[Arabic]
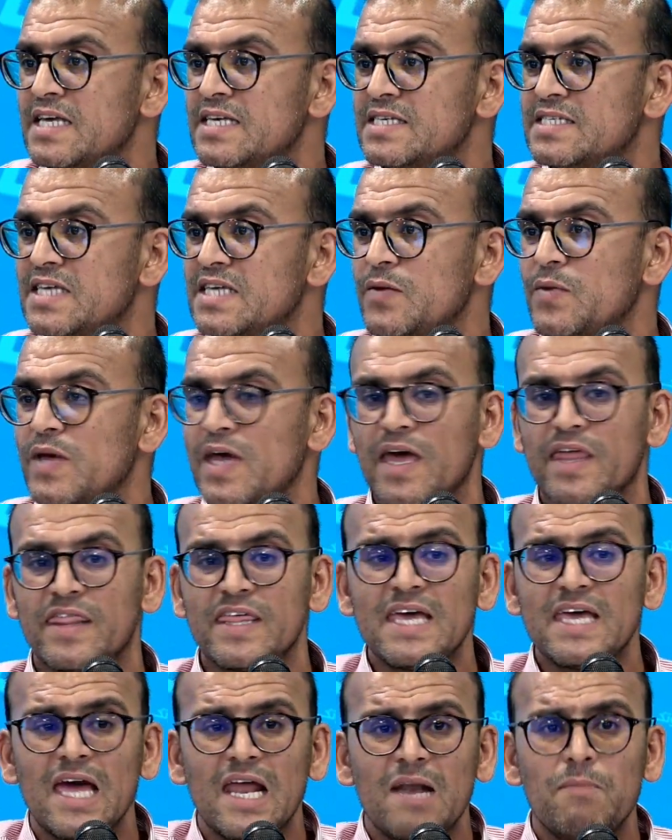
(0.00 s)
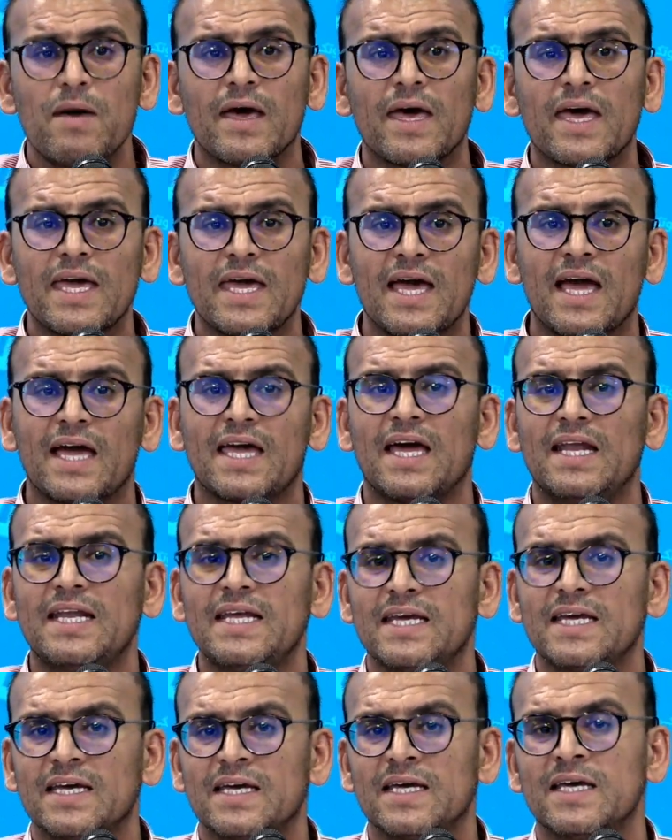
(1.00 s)
الزاويه هذه البقيه حكى
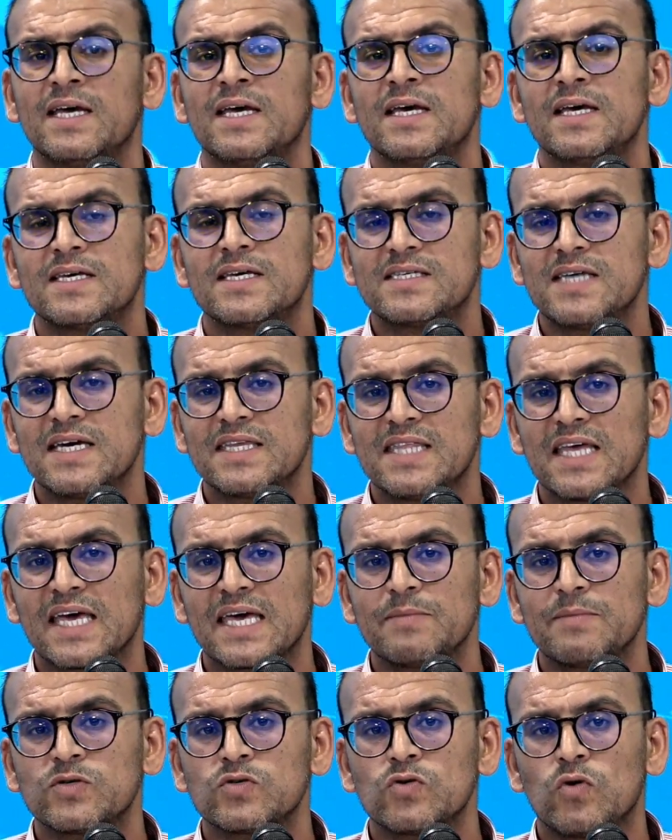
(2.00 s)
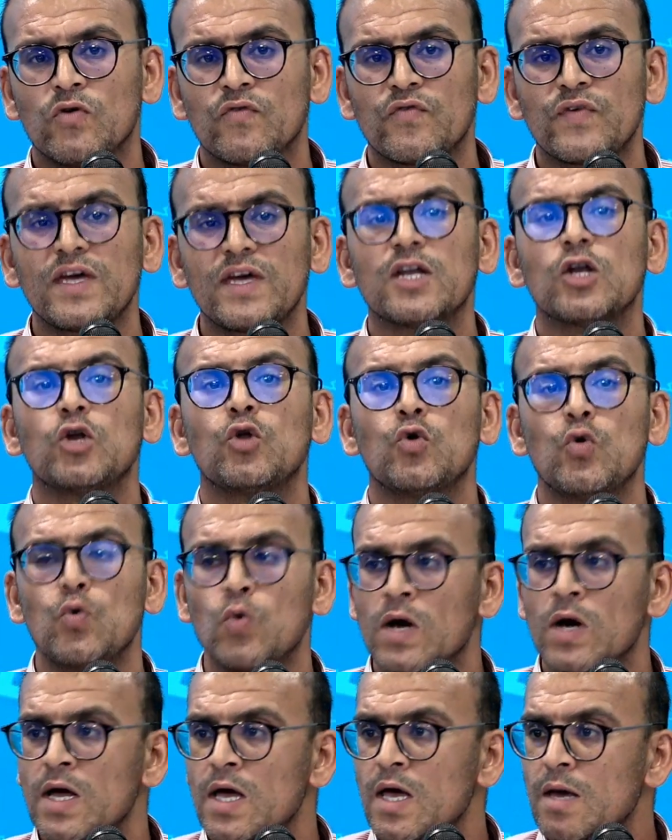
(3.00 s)
عليه السيد نقيب الصحفيين اللي
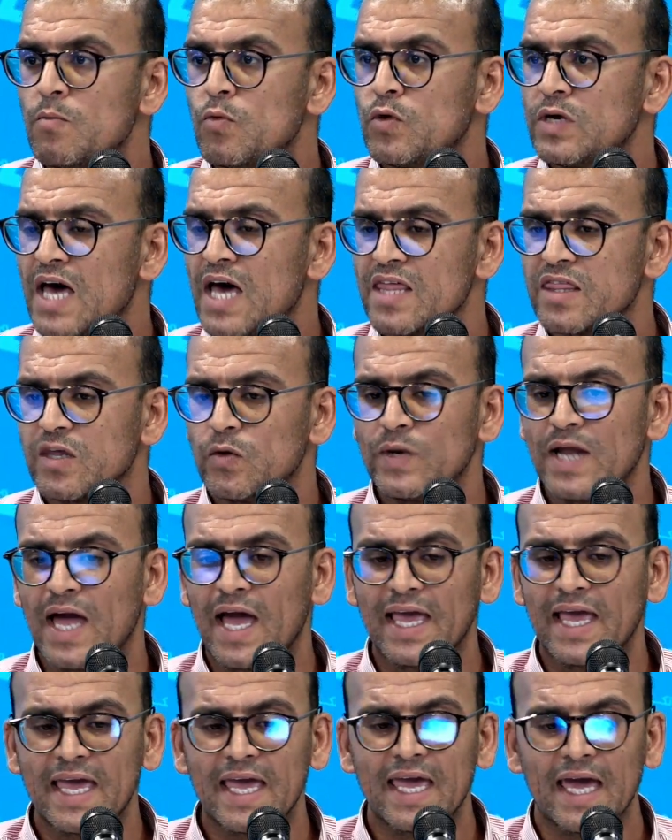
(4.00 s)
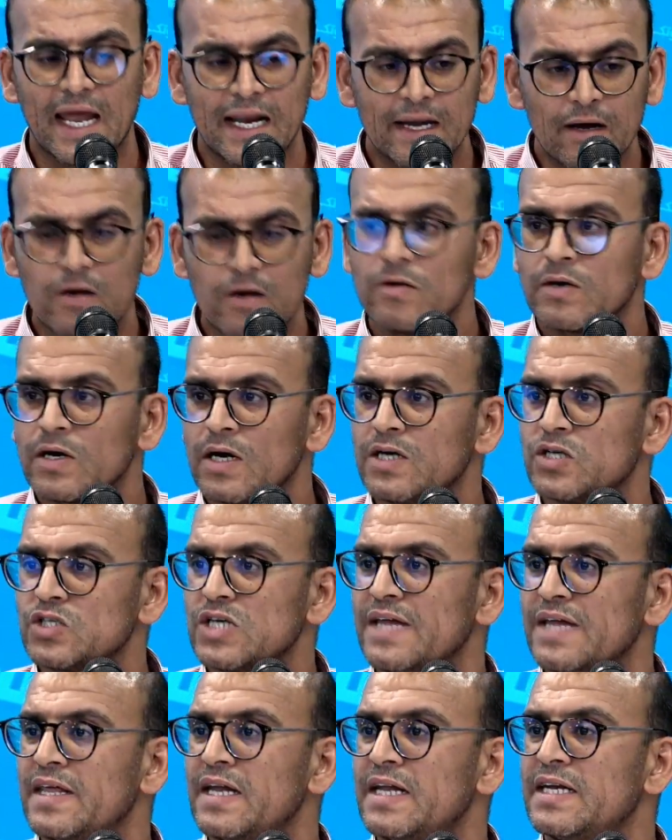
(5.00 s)
هو مناضل ونحييه يعني
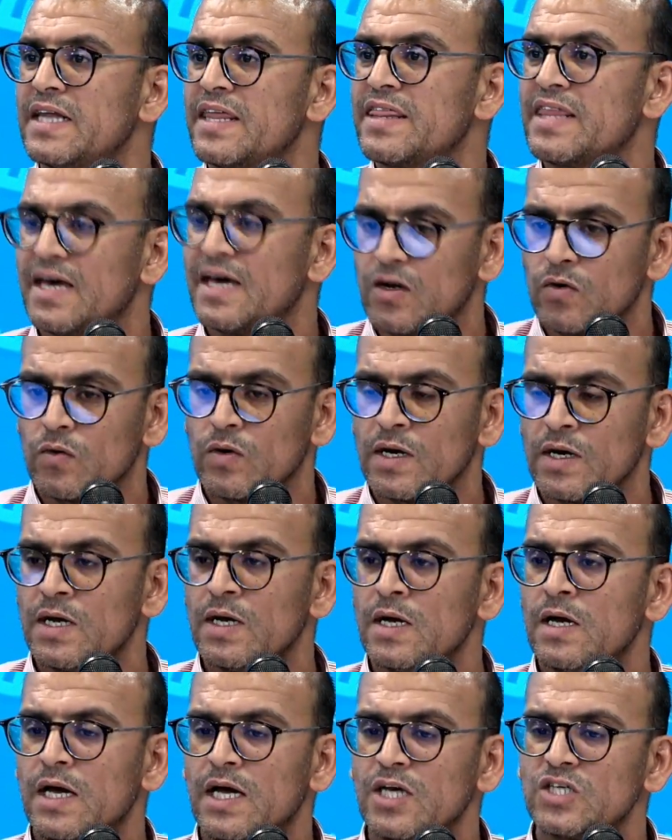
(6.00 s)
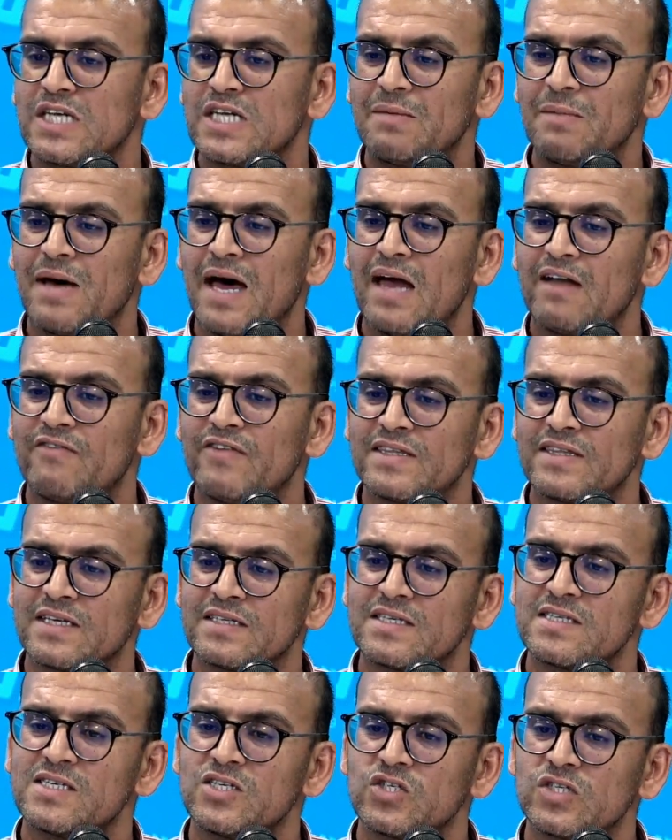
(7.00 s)
رجعنا للنضال هو عشنا معاه
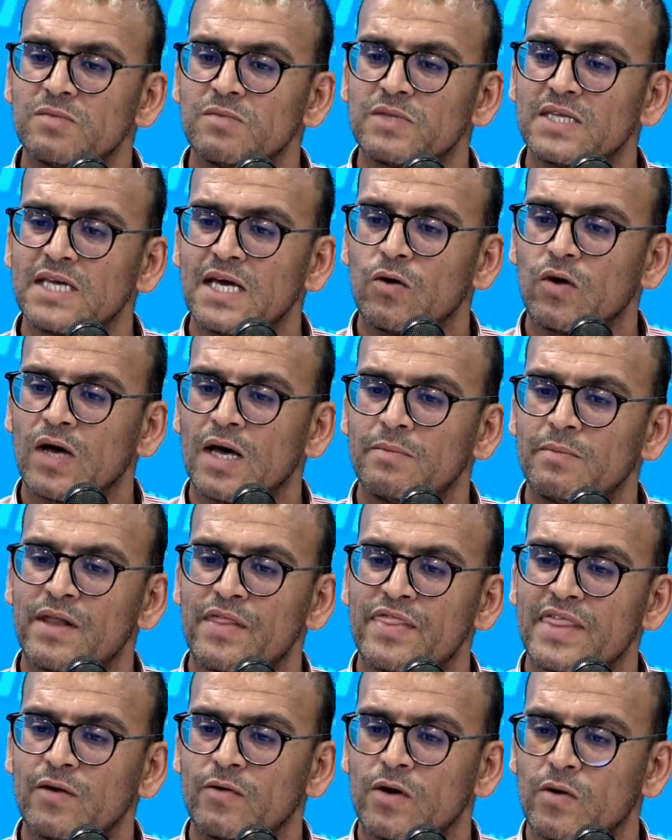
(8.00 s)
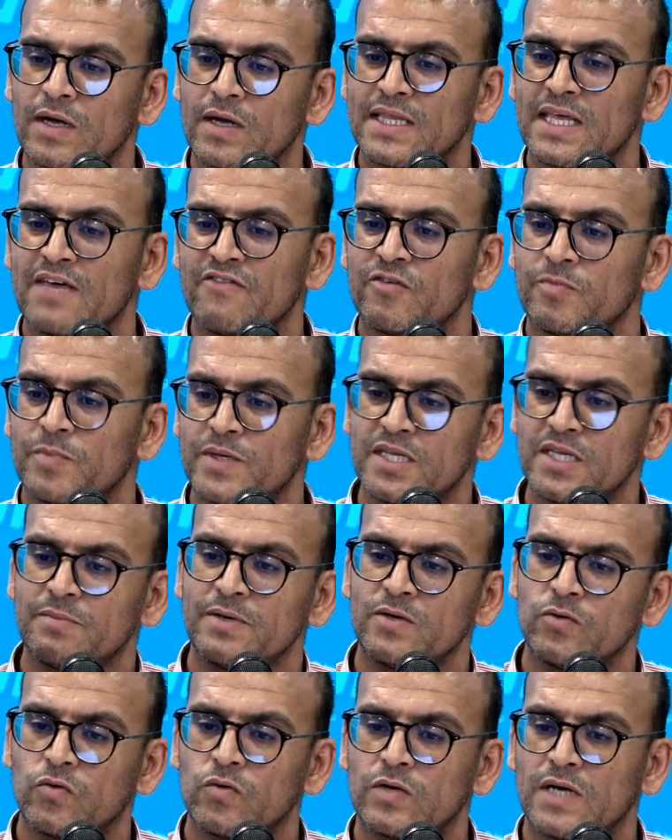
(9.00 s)
فتره السجن نتاعو قبل الثوره وقت كان في البي دي
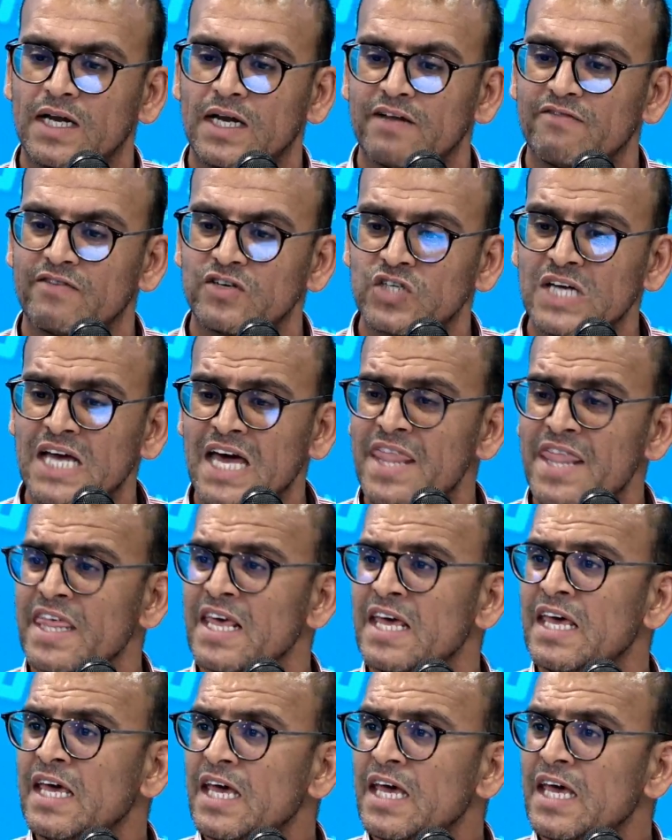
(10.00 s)
بي وكنا احنا في الجاحظ